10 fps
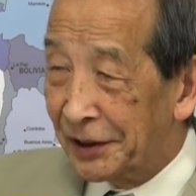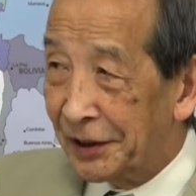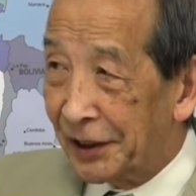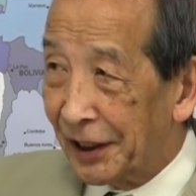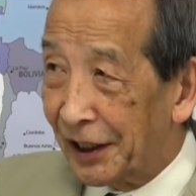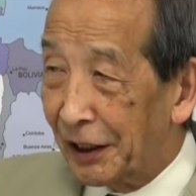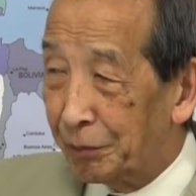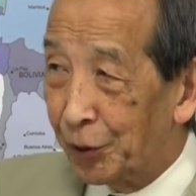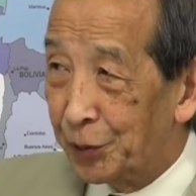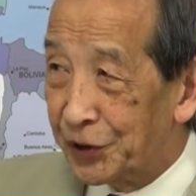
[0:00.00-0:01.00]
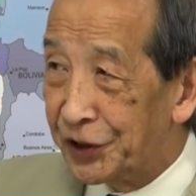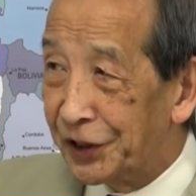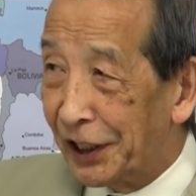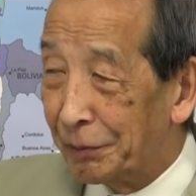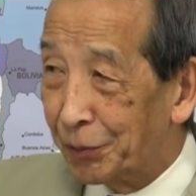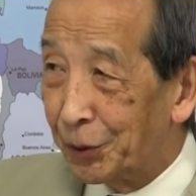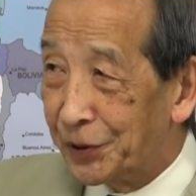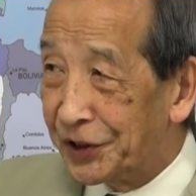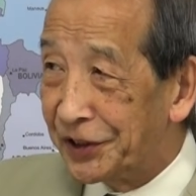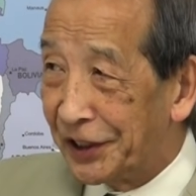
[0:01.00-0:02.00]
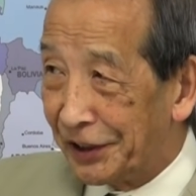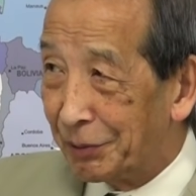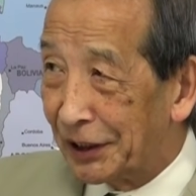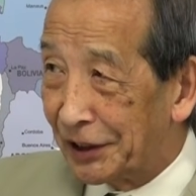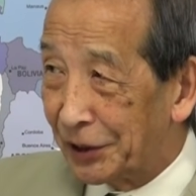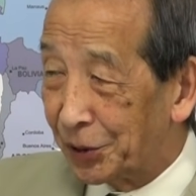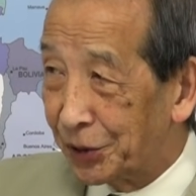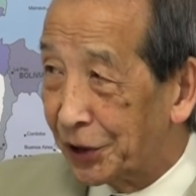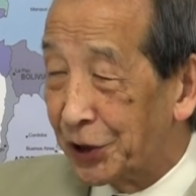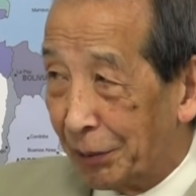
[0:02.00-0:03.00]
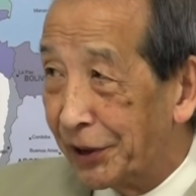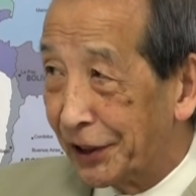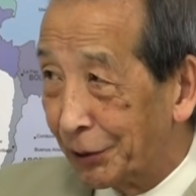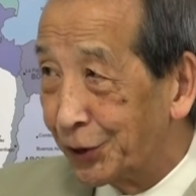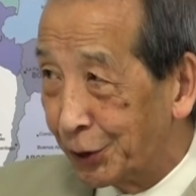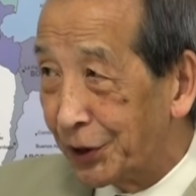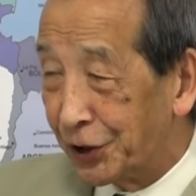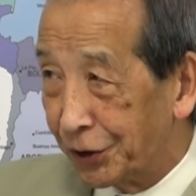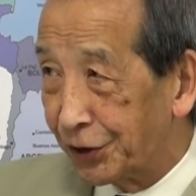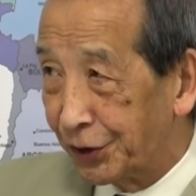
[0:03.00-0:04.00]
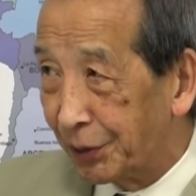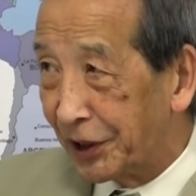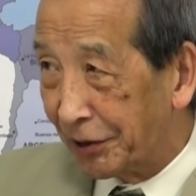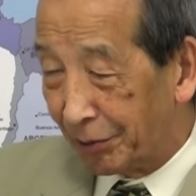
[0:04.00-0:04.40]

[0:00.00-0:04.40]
そうです、ね、八方美人で八方美人でねうまくやって、ええ、アメリカも含め中国含めて、